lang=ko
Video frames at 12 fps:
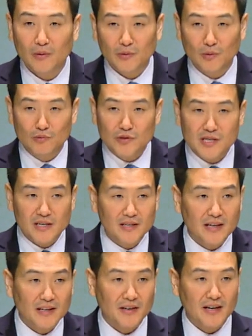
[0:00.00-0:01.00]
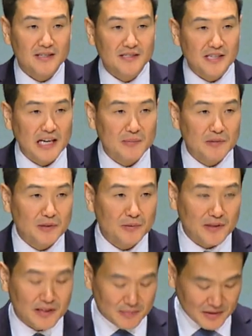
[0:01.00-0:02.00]
또 문제를 해결하는 사람을
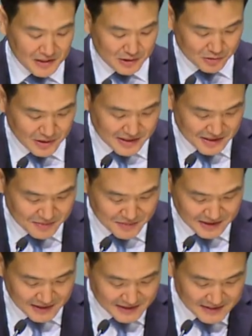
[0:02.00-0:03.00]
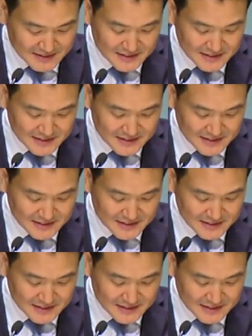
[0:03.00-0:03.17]
우리가 만날 수가 있습니다.